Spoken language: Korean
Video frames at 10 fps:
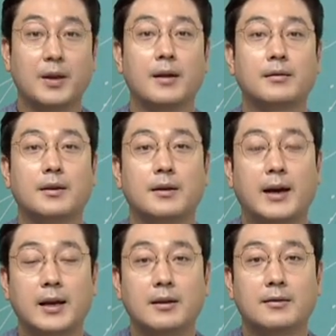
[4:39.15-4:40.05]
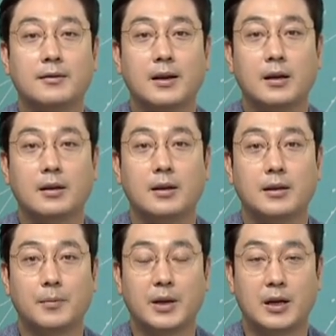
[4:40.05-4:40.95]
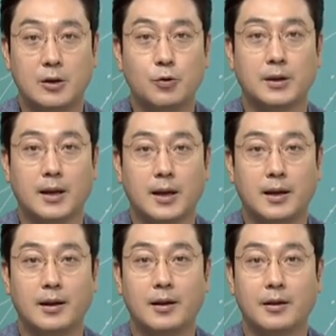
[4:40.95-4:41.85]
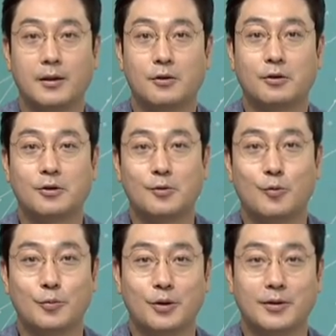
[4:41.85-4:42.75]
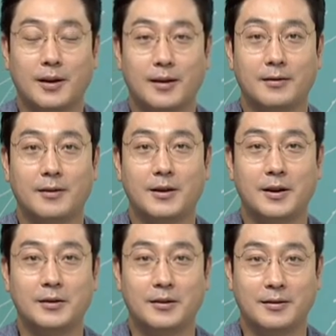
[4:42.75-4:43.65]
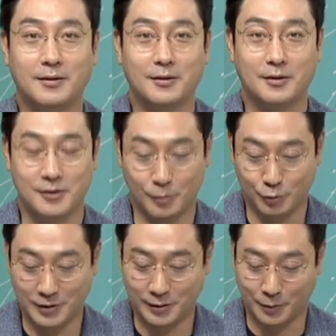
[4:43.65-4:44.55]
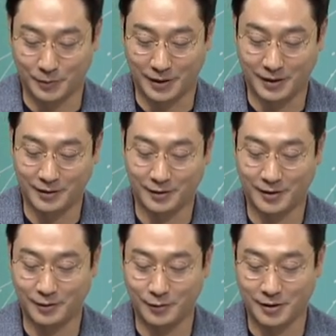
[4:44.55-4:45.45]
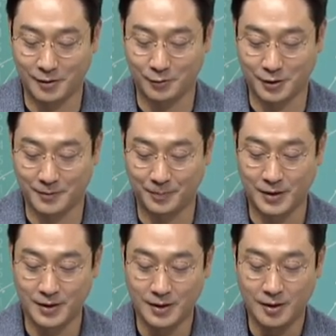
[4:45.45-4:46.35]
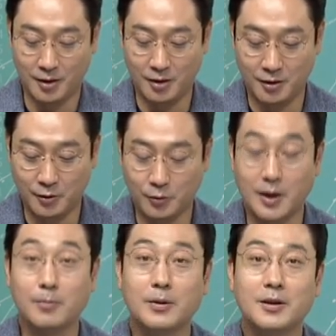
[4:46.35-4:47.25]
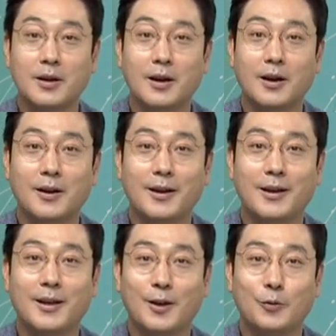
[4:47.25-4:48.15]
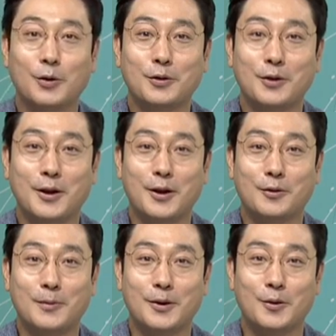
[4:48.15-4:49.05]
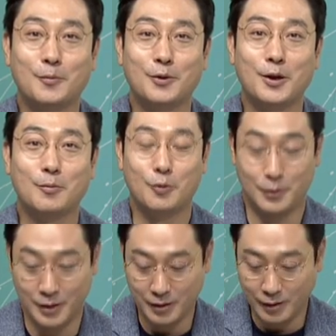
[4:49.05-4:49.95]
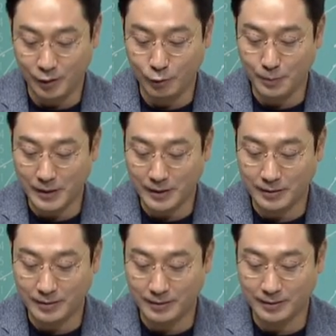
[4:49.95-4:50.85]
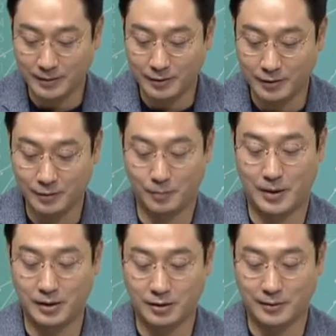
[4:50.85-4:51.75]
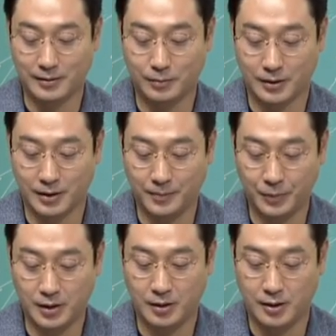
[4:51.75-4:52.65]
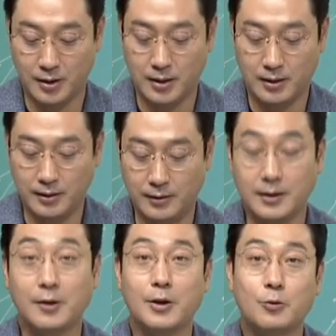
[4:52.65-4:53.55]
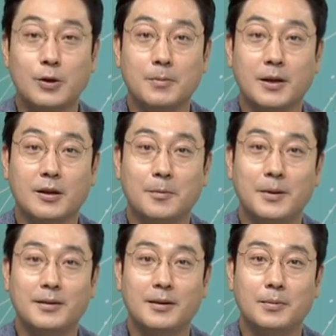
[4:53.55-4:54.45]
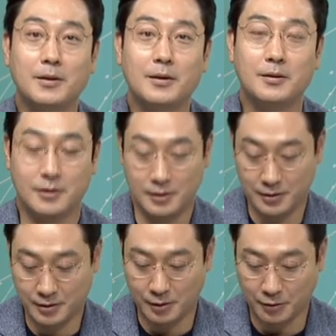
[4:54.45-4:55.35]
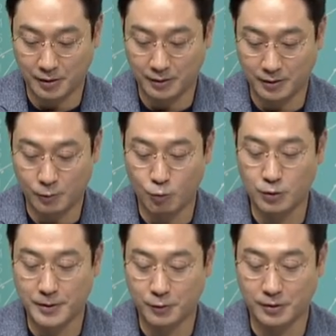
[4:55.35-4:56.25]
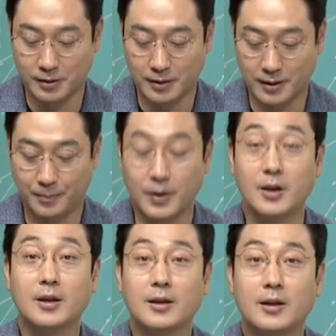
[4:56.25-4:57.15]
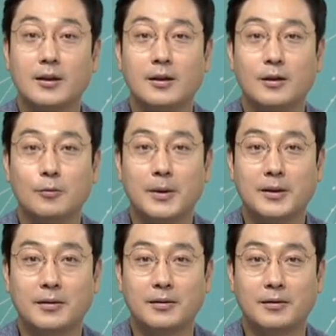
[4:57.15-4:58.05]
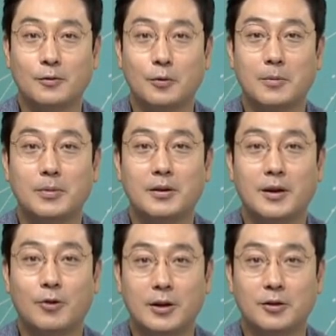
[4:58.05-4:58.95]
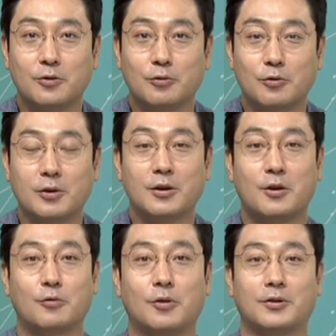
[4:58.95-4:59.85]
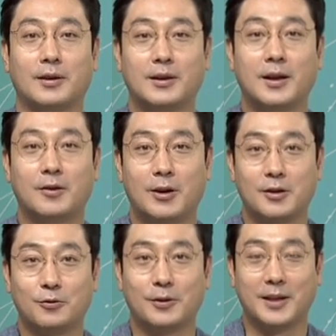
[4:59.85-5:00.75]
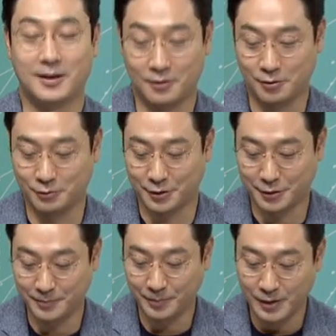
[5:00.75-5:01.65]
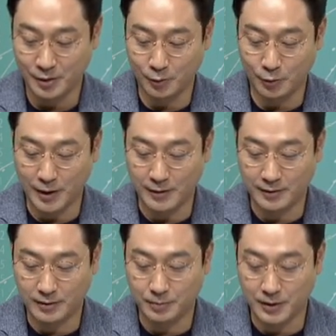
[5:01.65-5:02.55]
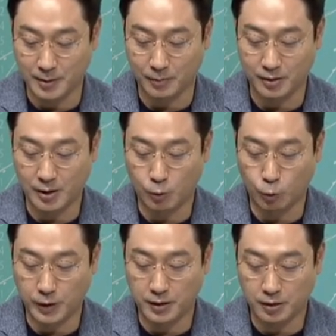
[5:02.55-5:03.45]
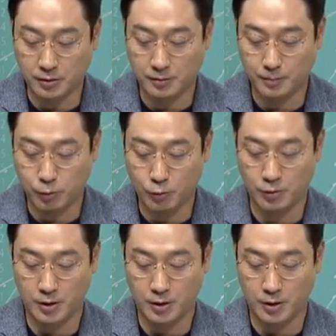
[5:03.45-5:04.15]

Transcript: SK 하이닉스가 담당하고 있다. 네. 이런 것들을 보면 이제 SK 하이닉스 그냥 무시할 수 없다 이렇게 할 수 있겠고요. 어, 그리고 또 엔비디아에 계속해서 이야기할 수밖에 없는 게 뭐 이수 페타시스 많이 들어봤습니다. 음, 그쵸. 이 인쇄 회로 기판, 그러니까 PCB를 이렇게 여기서 공급하고 있는데 이 이수 페타시스도 엔비디아 관련주, 그러니까 결국 이제 AI 관련주가 되는 거고요. 또 HBM, 그러니까 고대역 폭